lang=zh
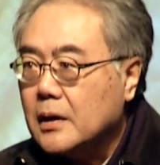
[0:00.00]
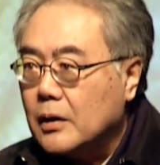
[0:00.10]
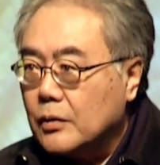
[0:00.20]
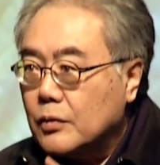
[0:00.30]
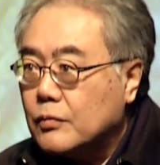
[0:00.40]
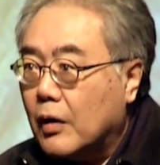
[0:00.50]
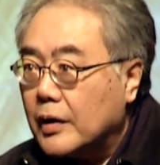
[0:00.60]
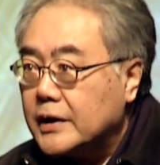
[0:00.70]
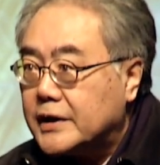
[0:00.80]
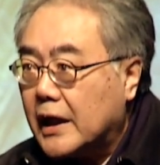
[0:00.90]
如果
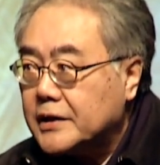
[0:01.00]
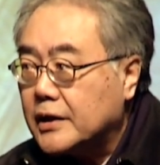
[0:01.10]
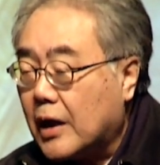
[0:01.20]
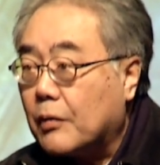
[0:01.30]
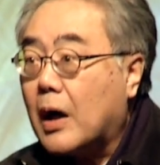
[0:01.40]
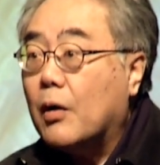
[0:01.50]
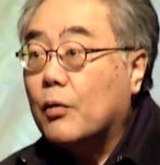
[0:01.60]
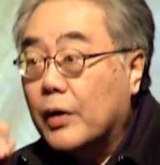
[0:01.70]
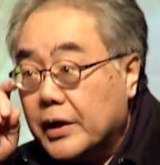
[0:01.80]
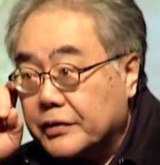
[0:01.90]
你相信祷告
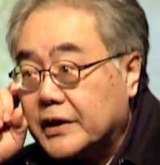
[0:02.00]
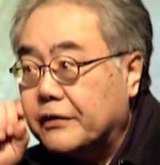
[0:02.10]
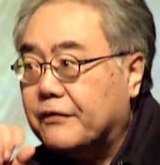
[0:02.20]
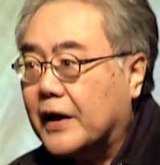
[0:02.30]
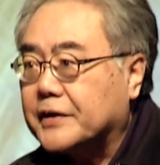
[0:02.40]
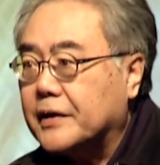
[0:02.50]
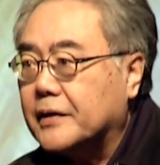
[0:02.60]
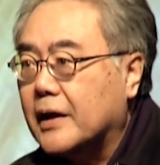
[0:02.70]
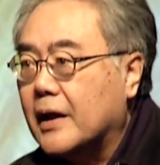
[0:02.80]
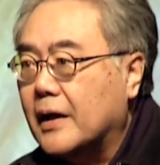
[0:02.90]
会有事情发生，
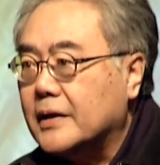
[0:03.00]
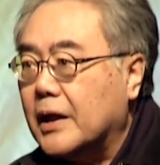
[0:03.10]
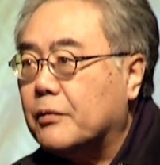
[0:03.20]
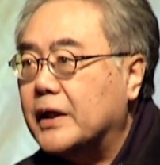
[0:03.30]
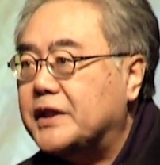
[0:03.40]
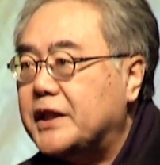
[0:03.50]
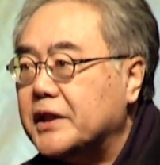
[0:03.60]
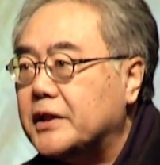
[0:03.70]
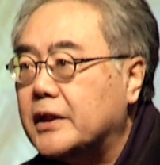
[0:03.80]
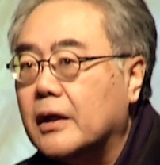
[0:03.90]
你会
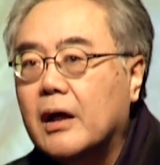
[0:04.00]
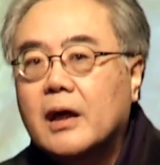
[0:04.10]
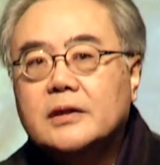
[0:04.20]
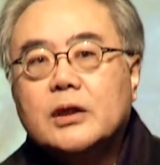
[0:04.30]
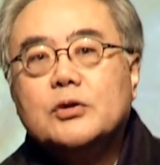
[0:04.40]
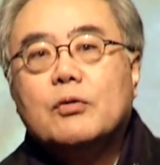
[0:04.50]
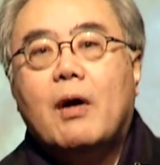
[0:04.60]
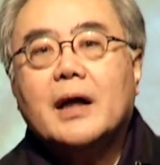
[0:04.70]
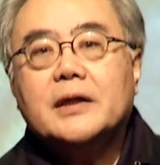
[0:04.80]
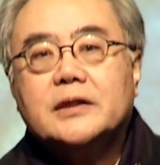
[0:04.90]
警醒。这句
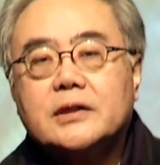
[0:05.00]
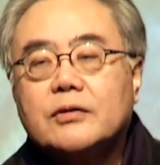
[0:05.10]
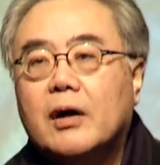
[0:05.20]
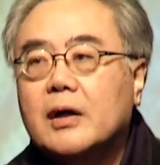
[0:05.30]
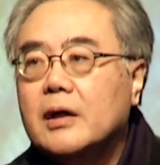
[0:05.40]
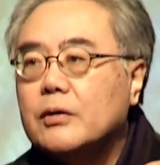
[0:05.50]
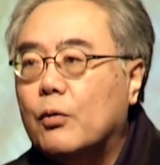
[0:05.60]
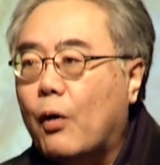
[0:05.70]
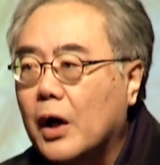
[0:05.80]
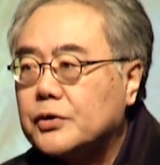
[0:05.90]
话的意思
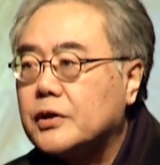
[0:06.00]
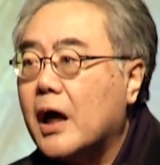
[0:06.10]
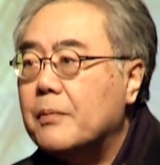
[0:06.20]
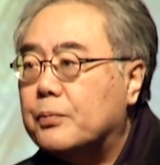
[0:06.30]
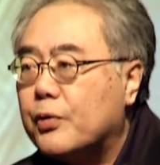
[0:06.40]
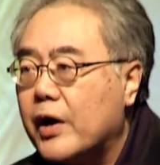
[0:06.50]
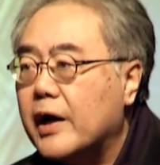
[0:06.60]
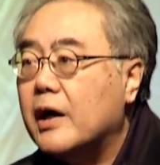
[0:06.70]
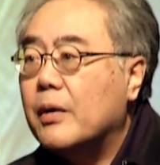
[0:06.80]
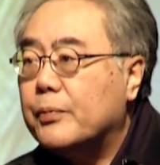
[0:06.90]
说，Watch and pray,
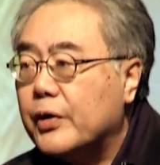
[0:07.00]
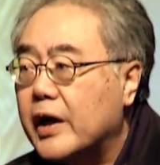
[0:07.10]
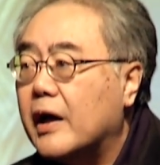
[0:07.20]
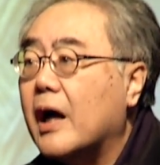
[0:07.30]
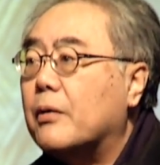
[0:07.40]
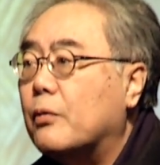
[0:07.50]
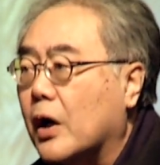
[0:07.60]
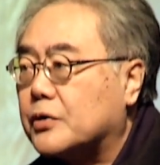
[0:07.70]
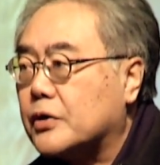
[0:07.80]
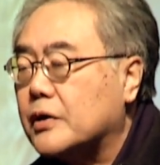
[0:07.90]
pray and
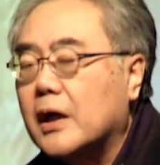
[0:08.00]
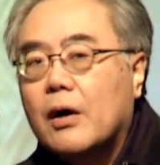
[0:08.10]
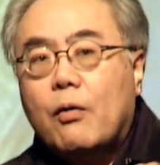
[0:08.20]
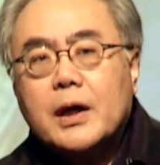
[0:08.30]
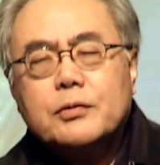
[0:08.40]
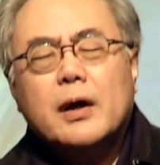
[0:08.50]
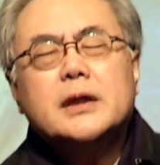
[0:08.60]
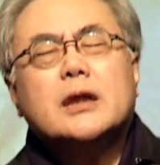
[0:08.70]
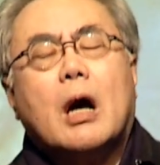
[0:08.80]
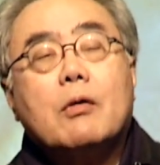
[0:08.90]
watch。换句话，你
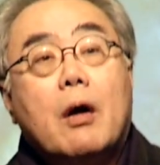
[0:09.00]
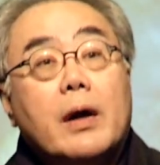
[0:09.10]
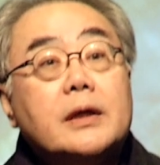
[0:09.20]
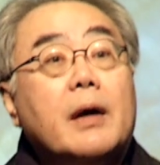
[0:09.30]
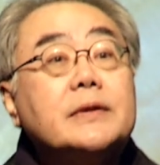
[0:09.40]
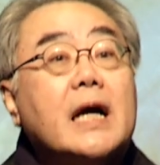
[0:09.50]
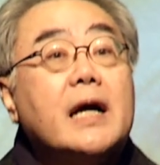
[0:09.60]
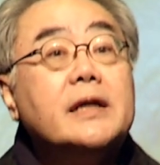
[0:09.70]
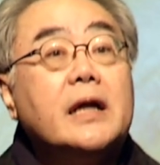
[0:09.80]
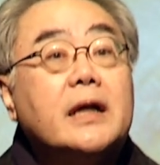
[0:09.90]
祷告完，你要不张开
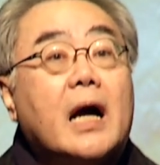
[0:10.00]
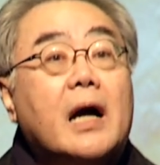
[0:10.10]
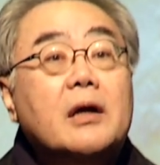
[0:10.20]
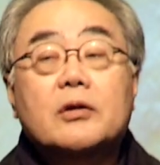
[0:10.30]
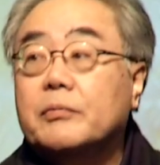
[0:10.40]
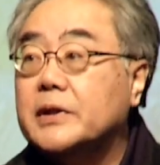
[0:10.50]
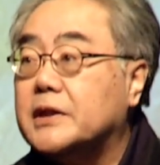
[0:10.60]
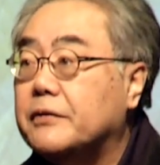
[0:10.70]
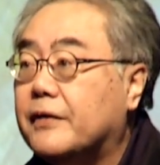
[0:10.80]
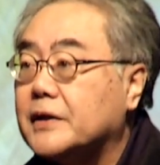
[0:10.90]
眼睛看看有没有事
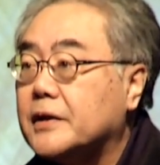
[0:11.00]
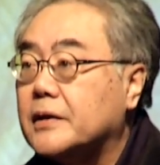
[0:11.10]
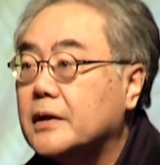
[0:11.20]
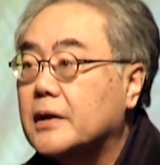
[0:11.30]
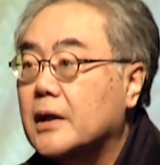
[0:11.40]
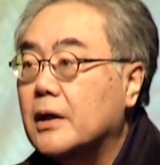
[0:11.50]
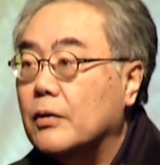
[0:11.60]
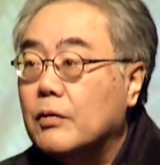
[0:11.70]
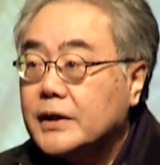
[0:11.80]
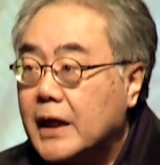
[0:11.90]
情发生。
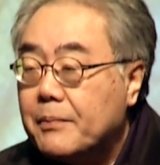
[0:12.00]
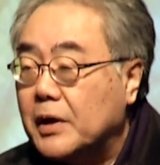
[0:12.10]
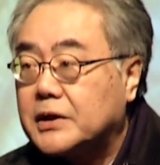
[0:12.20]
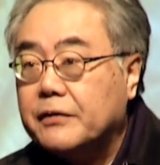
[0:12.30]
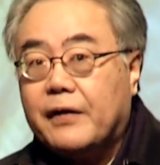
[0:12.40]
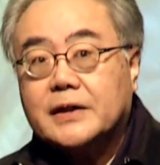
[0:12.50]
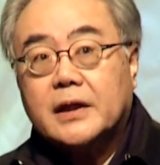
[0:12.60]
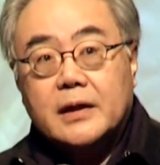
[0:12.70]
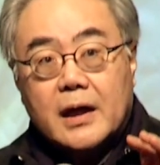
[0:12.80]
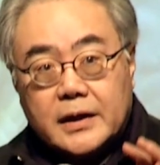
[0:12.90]
如果现在没有事情发
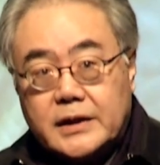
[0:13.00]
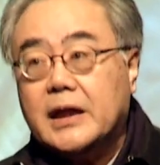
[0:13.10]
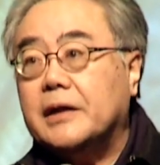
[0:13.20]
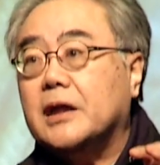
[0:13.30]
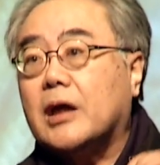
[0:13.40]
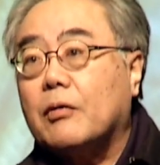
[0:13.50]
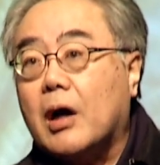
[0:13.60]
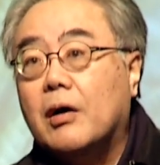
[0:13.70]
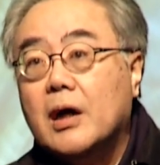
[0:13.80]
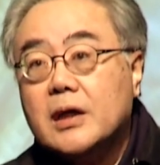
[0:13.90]
生，既然你祷
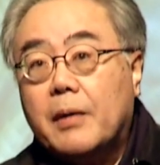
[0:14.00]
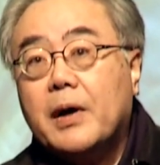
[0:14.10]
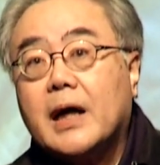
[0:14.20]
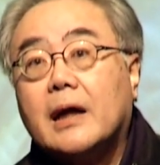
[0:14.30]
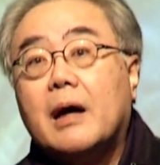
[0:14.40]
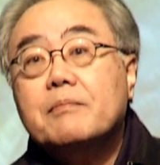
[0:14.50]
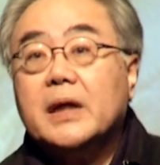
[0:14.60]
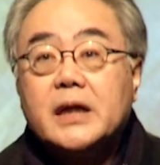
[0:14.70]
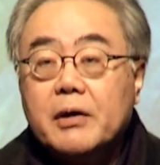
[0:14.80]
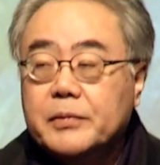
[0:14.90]
告，要不要看到
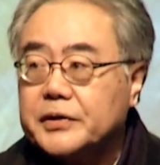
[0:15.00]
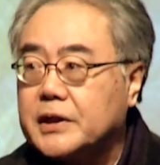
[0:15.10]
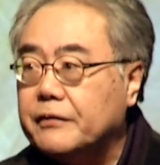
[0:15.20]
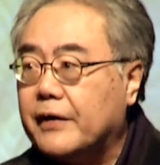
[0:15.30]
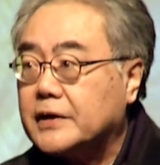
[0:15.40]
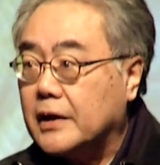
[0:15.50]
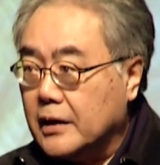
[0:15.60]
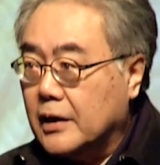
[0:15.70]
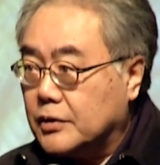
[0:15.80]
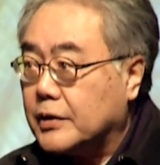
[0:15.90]
明天有没有事情发生？
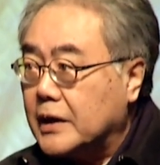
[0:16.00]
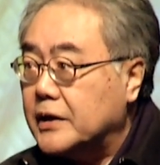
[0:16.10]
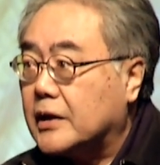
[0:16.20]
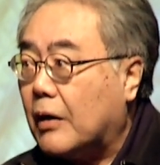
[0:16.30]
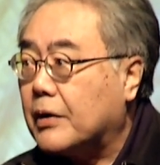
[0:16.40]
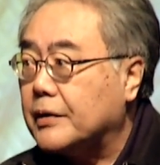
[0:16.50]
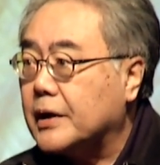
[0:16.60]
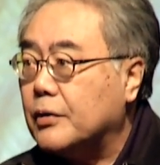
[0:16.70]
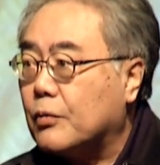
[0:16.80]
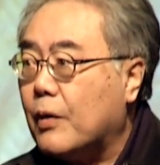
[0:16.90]
就跟你祷告那
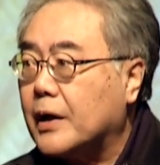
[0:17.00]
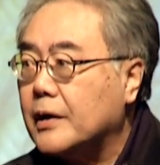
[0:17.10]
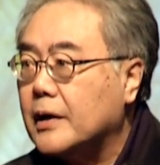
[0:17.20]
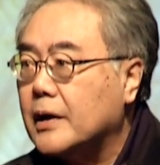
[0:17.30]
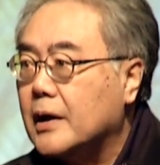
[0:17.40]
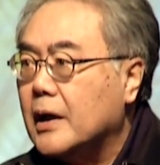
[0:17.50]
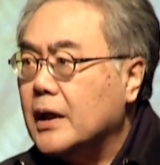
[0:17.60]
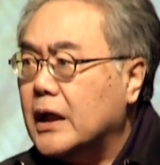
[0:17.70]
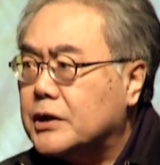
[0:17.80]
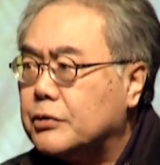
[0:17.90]
有关，
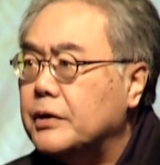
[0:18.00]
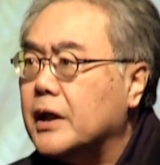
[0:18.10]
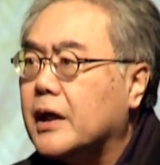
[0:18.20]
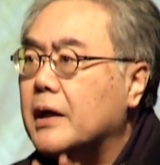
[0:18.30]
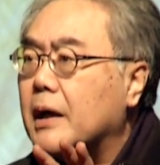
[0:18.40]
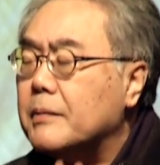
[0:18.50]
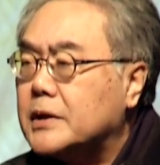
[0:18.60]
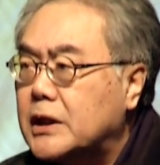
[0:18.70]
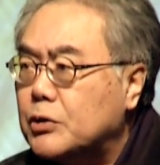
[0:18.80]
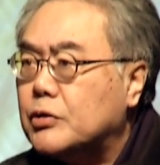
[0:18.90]
以至于你可以
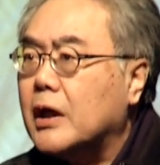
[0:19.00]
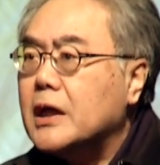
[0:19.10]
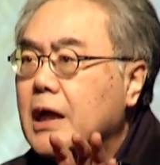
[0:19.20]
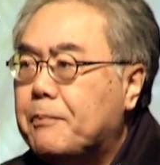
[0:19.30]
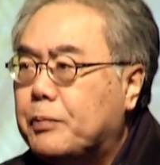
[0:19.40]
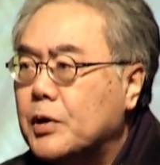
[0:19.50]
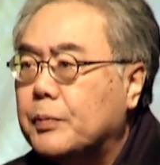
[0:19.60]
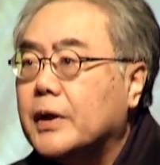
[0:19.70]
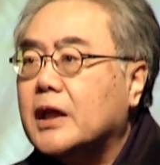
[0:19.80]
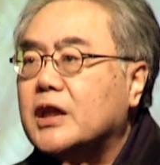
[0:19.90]
继续一步一
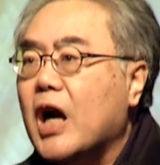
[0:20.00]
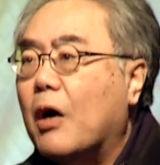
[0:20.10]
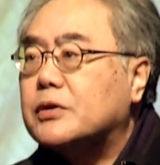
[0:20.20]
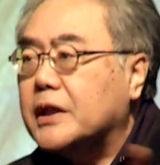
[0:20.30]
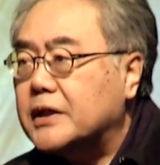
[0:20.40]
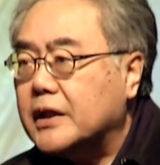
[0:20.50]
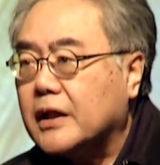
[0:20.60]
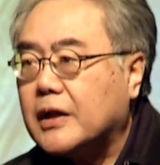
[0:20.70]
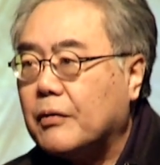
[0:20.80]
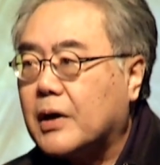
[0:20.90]
步调整你的
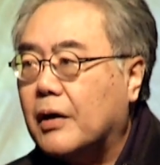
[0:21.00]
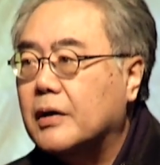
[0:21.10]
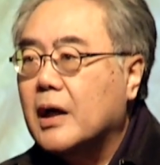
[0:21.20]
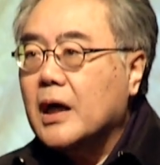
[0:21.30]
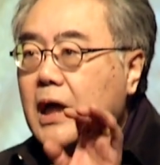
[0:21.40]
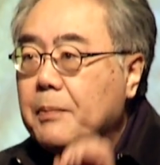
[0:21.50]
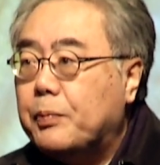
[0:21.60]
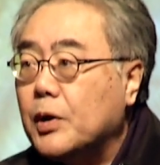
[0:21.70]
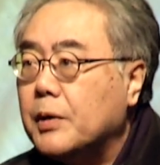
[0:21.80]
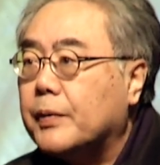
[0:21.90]
祷告，一
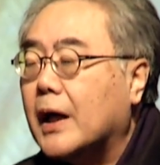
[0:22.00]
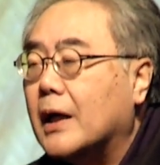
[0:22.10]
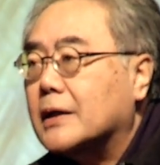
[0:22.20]
步一步的。